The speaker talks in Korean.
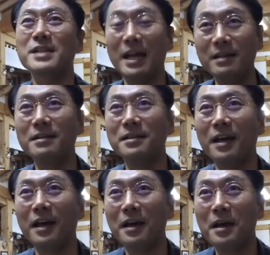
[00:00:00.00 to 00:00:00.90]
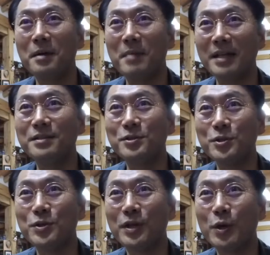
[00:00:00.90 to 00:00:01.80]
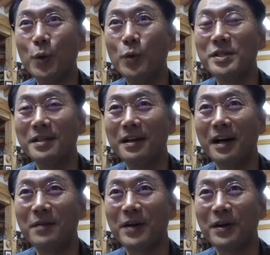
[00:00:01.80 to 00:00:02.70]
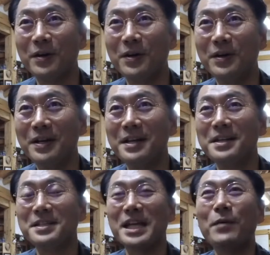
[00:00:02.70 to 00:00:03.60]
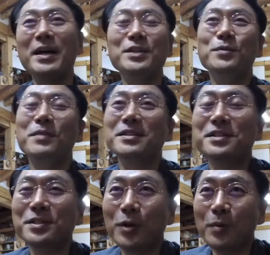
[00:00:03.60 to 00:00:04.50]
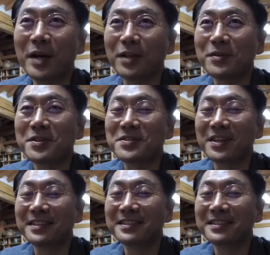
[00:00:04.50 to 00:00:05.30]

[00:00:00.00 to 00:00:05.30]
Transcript: 차를 이렇게 많이 드셔서 이렇게 고우신가 봐요. 예. 차와 인연 맺으신 지는 얼마나 되셨어요?